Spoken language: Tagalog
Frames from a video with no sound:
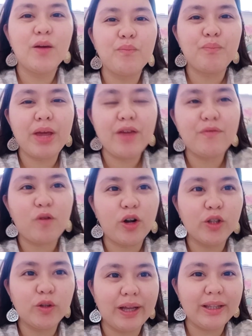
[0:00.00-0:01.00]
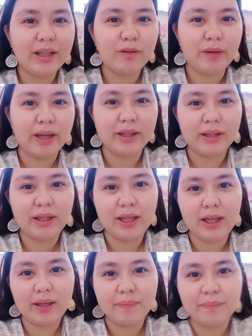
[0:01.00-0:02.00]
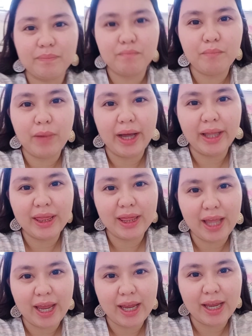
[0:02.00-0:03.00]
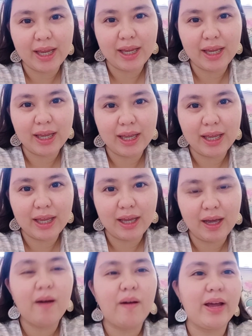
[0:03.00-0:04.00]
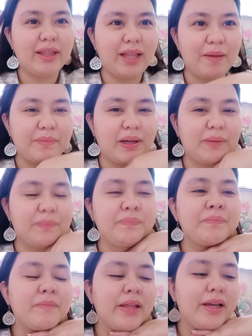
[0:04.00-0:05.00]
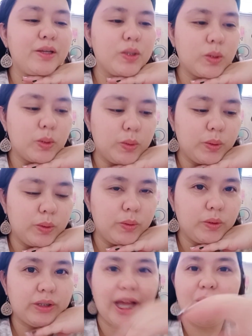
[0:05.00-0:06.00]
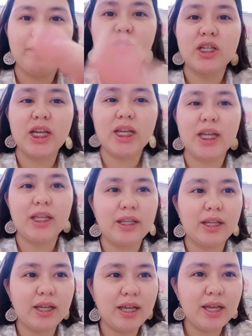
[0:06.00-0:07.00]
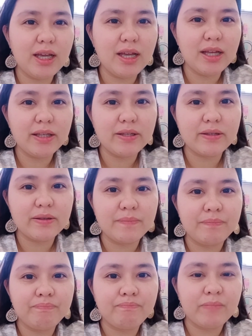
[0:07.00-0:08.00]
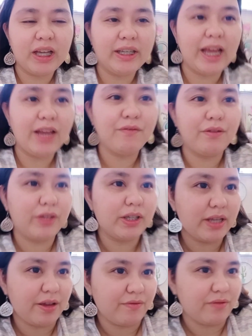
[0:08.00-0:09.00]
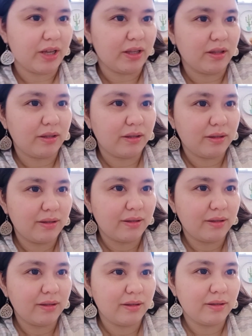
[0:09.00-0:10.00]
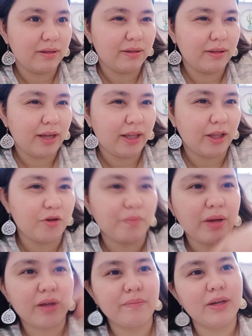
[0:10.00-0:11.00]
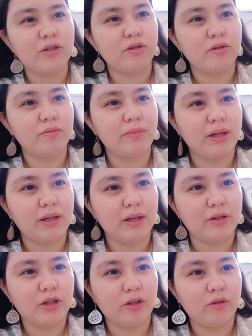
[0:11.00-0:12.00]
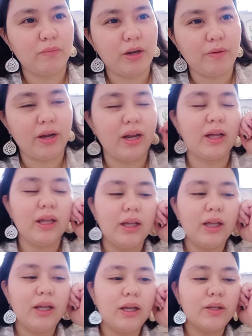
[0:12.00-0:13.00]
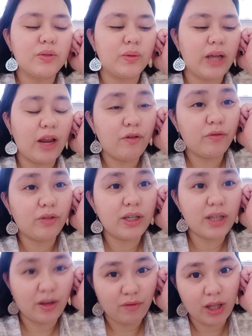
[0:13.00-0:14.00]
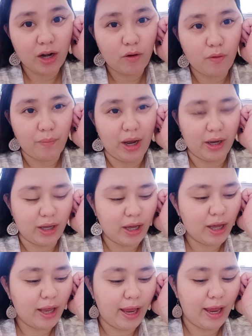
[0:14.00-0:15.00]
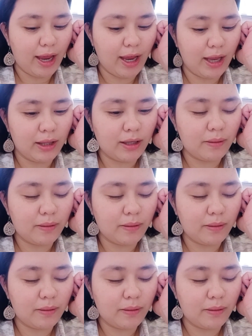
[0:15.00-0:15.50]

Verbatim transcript: May 4, 2020. Monday. Okay, tama. So, time check, it is 9.57. Kita niyo ba? Medyo masyadong maliwanag. So, 9.57 na ng umaga and